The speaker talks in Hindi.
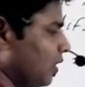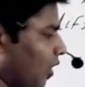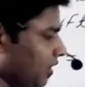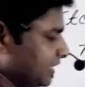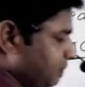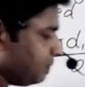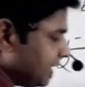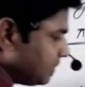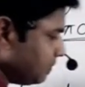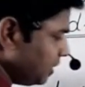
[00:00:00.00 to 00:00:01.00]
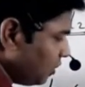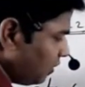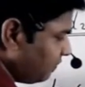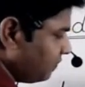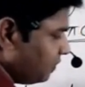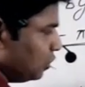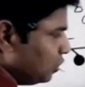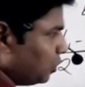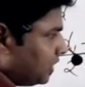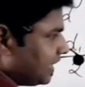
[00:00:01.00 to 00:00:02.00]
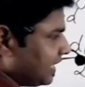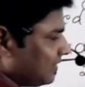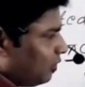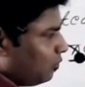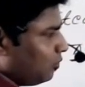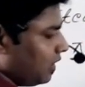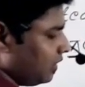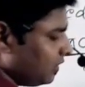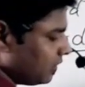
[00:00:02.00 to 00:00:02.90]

और डिस्प्लेसमेंट ऑफ लोड कितना हुआ है